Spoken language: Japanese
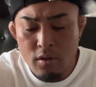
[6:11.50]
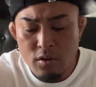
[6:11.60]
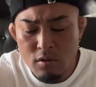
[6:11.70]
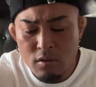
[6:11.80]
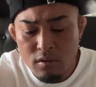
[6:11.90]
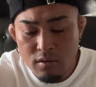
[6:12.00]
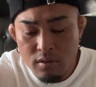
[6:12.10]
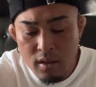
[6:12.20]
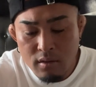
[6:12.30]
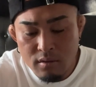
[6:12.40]
有
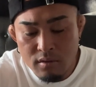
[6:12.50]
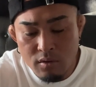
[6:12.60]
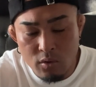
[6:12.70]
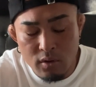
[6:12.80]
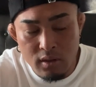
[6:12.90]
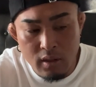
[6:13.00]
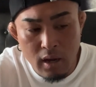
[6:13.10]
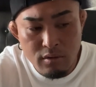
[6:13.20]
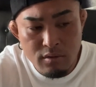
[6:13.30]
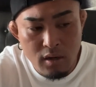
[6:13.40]
酸素のだ
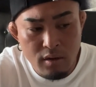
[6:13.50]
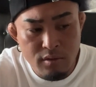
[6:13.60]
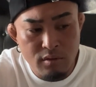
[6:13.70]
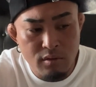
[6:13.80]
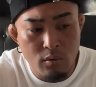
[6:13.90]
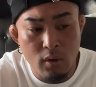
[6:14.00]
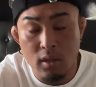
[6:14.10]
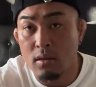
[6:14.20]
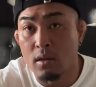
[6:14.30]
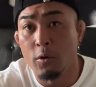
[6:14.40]
るさがすご
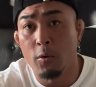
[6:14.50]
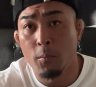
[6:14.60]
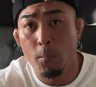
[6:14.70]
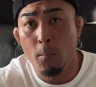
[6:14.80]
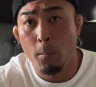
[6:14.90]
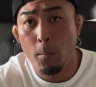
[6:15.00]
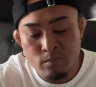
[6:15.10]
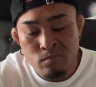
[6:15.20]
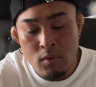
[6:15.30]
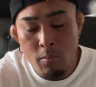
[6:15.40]
かったのよ。
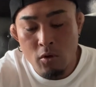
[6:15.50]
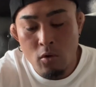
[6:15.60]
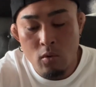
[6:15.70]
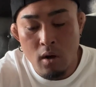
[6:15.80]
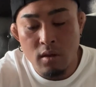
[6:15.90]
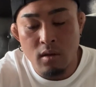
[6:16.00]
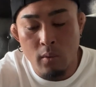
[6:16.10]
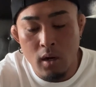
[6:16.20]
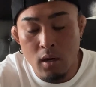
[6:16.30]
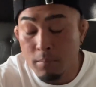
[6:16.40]
でも今日の朝
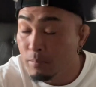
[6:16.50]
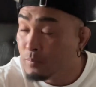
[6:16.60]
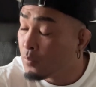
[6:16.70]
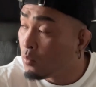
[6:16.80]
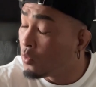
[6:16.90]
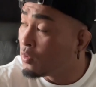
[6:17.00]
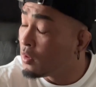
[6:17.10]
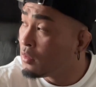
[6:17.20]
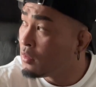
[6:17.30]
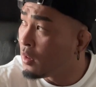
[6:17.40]
は、もう
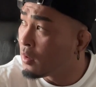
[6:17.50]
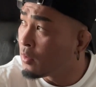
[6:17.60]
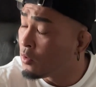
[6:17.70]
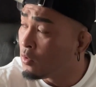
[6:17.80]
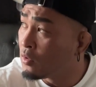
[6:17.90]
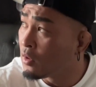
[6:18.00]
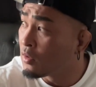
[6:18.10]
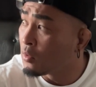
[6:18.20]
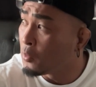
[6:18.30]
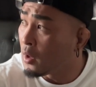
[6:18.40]
全然有酸
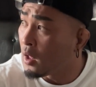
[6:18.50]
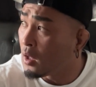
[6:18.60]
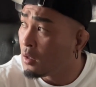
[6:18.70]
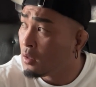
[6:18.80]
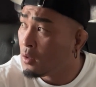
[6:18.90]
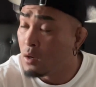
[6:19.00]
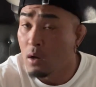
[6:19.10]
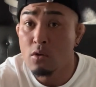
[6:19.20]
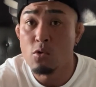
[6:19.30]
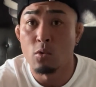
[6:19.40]
素もね、
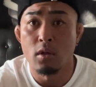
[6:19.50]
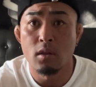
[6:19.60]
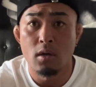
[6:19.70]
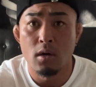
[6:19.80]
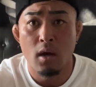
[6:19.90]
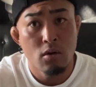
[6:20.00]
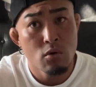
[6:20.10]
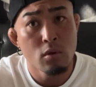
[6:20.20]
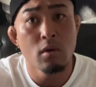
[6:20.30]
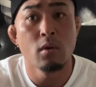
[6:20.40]
楽勝だった。楽
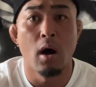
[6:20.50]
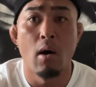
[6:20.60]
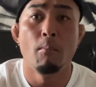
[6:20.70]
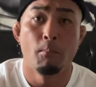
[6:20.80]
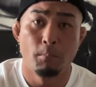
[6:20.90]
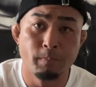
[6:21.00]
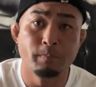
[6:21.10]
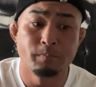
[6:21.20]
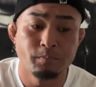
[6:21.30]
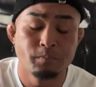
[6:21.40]
勝っていうか、うん。